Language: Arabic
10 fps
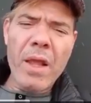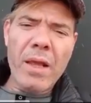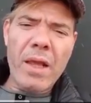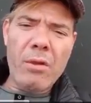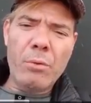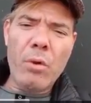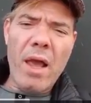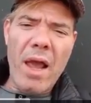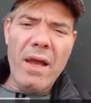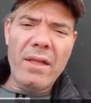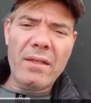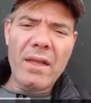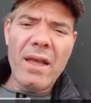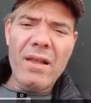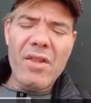كتجبدوا الاحاديث
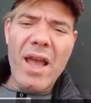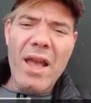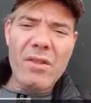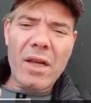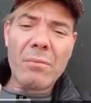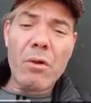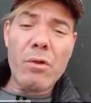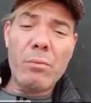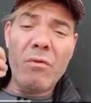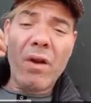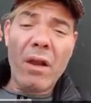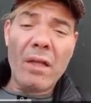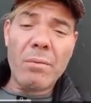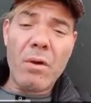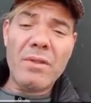شي حاجه كتبقى تجبدوا فيها الله
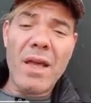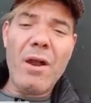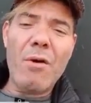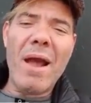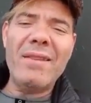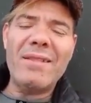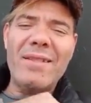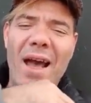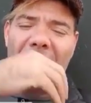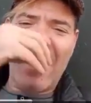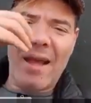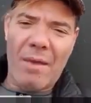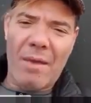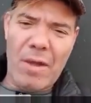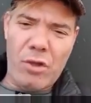سبحانه وتعالى وما عندها حتى علاقه
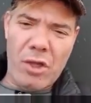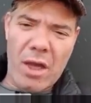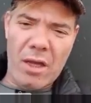بهذا الشيء